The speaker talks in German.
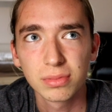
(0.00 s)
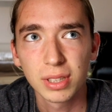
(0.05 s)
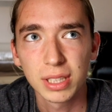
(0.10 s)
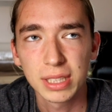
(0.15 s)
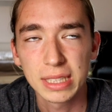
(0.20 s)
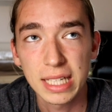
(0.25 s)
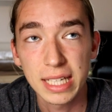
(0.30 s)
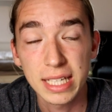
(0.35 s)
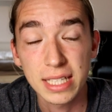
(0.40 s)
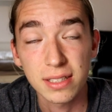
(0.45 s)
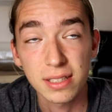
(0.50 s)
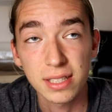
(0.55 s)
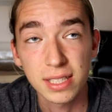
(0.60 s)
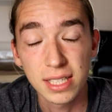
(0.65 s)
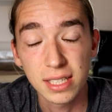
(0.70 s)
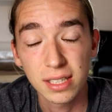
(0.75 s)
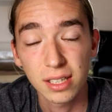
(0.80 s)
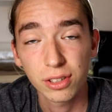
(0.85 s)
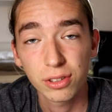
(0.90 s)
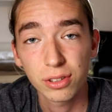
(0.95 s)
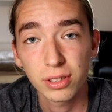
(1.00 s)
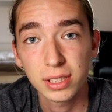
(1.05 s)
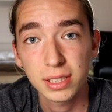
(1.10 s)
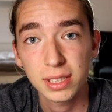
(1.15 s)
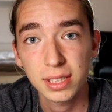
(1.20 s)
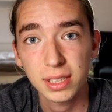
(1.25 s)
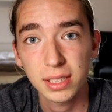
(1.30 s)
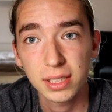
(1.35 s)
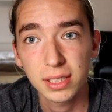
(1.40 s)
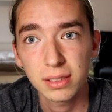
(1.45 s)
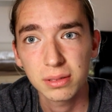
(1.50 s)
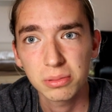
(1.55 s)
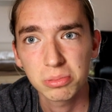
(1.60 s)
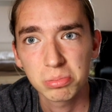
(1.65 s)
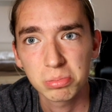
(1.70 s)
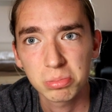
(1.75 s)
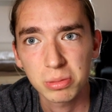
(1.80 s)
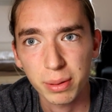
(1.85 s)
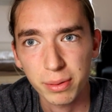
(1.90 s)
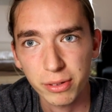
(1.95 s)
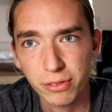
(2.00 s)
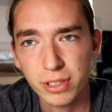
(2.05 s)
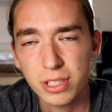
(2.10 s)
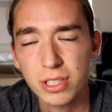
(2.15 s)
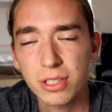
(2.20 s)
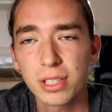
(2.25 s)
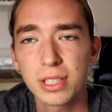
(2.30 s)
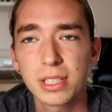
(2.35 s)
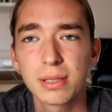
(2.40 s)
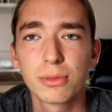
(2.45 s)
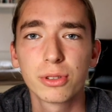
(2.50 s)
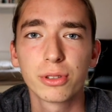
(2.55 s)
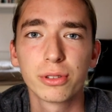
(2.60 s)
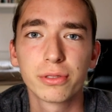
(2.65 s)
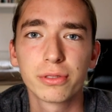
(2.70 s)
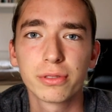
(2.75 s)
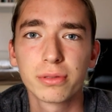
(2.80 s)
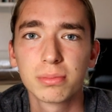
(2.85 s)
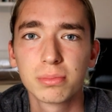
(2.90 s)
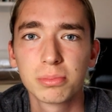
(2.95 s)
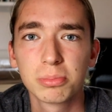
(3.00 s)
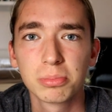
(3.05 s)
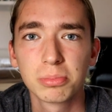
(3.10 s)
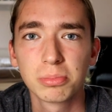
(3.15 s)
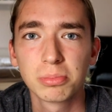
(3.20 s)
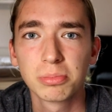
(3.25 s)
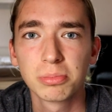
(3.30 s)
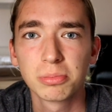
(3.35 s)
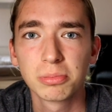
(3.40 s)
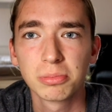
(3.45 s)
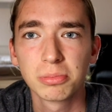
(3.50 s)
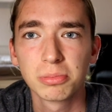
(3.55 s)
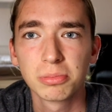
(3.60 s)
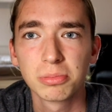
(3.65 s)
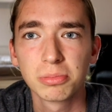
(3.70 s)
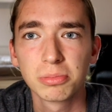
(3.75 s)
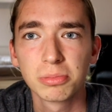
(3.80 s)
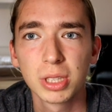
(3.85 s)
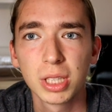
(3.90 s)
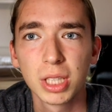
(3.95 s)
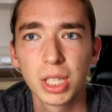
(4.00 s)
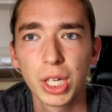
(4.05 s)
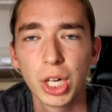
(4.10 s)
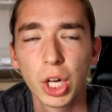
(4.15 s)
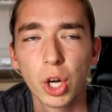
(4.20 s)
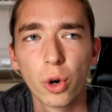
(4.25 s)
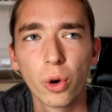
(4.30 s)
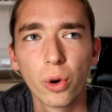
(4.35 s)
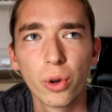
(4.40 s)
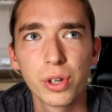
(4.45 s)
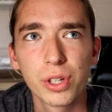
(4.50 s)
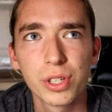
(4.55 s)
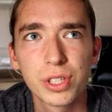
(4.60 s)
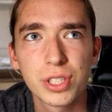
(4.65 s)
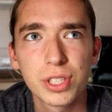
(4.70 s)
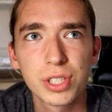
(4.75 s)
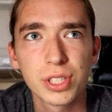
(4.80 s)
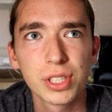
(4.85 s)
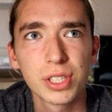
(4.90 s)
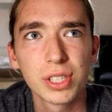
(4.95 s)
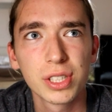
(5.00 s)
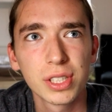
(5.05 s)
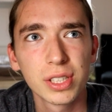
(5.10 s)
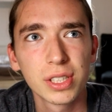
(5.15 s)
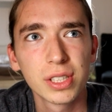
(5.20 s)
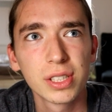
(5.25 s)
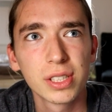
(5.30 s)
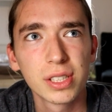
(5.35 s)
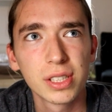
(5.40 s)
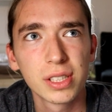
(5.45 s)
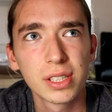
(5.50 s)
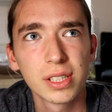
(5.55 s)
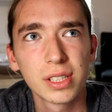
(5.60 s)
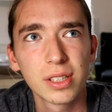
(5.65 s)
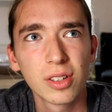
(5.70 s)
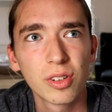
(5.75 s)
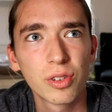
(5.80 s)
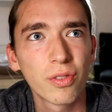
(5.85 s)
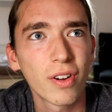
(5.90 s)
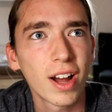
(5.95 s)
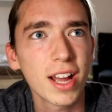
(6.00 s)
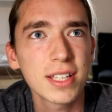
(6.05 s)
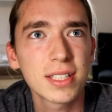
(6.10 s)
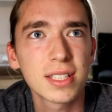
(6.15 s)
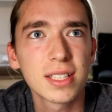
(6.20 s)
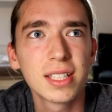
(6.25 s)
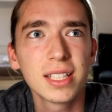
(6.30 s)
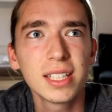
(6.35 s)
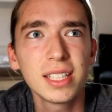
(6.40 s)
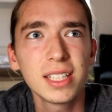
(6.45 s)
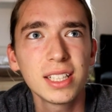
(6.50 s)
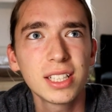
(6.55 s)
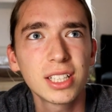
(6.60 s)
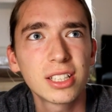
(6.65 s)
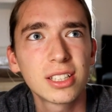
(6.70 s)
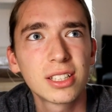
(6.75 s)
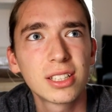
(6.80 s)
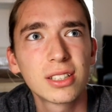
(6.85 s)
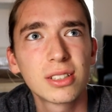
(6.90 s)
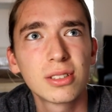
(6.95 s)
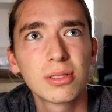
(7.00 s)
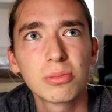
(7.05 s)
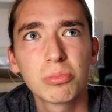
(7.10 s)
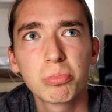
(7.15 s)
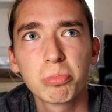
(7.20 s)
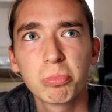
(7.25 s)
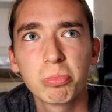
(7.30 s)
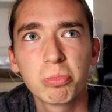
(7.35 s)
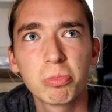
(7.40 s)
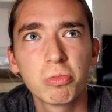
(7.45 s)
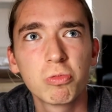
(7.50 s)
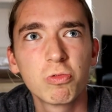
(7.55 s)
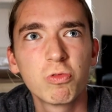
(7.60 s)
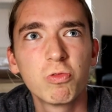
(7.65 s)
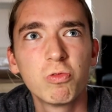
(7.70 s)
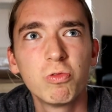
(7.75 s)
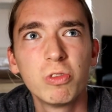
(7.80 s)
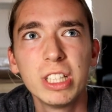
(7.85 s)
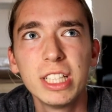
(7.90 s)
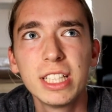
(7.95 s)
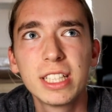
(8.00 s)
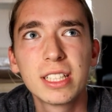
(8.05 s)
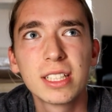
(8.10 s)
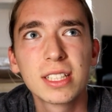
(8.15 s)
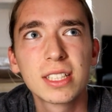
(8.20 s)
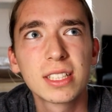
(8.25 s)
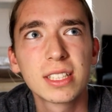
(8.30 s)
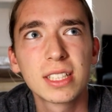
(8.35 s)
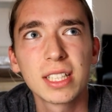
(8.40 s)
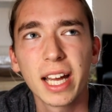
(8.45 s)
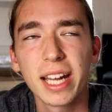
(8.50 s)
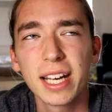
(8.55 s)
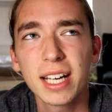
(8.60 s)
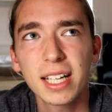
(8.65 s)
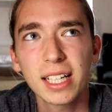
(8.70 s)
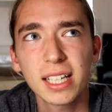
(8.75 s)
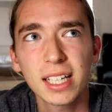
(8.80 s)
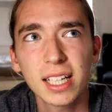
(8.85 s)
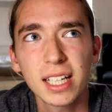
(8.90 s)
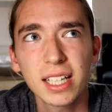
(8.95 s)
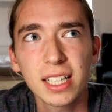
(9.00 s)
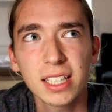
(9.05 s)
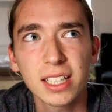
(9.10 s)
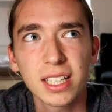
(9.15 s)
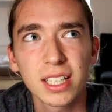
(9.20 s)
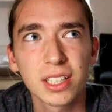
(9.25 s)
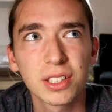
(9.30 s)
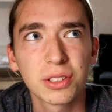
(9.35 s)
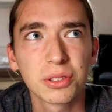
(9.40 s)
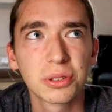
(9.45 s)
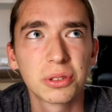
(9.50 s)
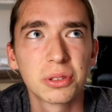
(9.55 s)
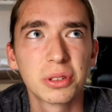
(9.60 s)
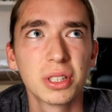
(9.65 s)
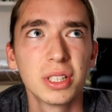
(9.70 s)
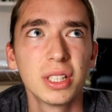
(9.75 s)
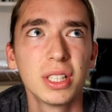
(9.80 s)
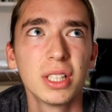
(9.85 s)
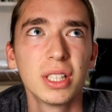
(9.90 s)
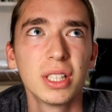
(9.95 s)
Das Lesen zieht den kürzeren, aber ich finde es trotzdem doof. Und ich weiß nicht, wie ich das ändern kann. Also